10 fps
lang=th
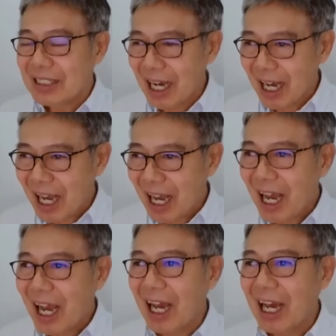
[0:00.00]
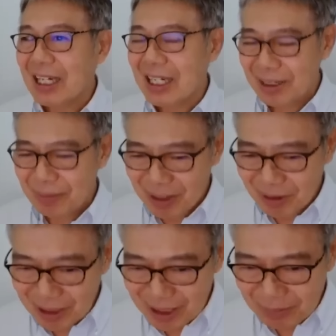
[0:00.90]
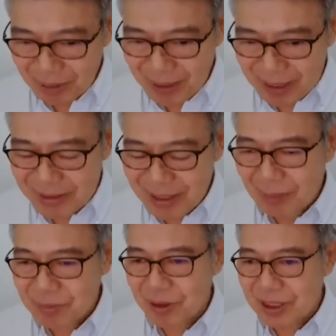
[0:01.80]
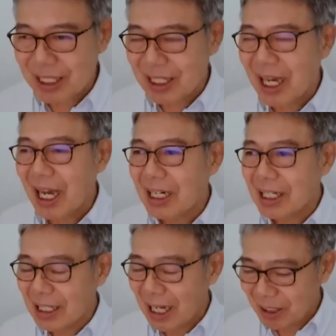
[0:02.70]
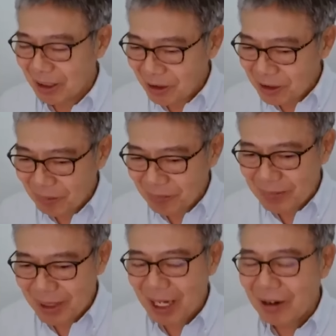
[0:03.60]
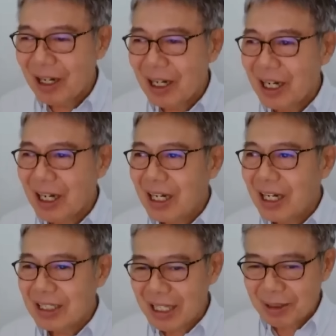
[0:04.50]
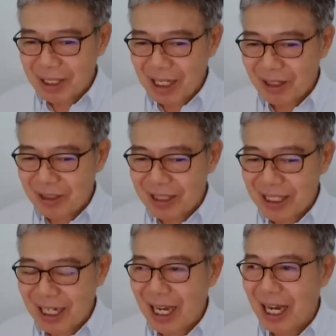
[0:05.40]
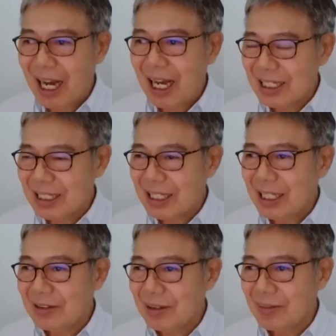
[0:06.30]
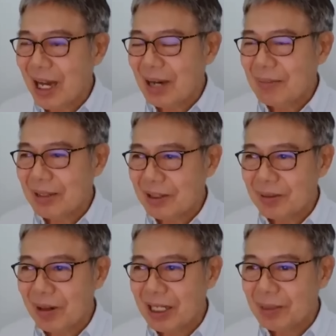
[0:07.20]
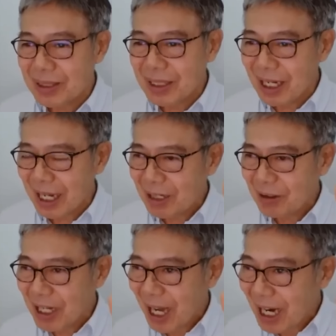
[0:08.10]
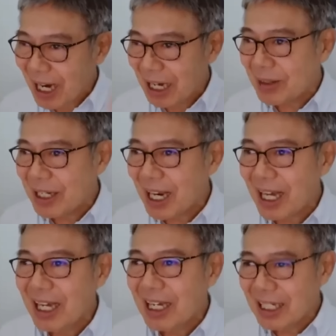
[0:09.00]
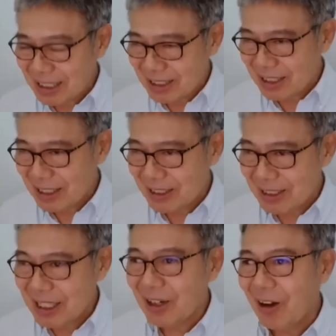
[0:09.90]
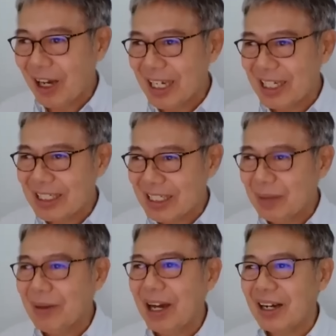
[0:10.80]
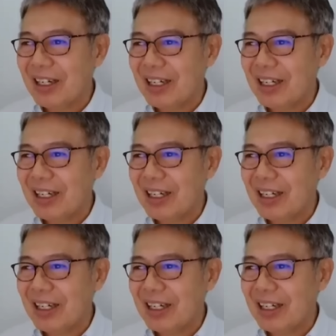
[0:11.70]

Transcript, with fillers: จากห้ามาลงถึงประมาณ สามจุดเจ็ดห้า ตลาดลดดอกเบี้ยไปแล้วถ้าลดทีละยี่สิบห้า basis point เนี่ยเหมือนตลาดให้ลดห้าครั้งไปแล้วนะที่ long end ใช่ป่ะ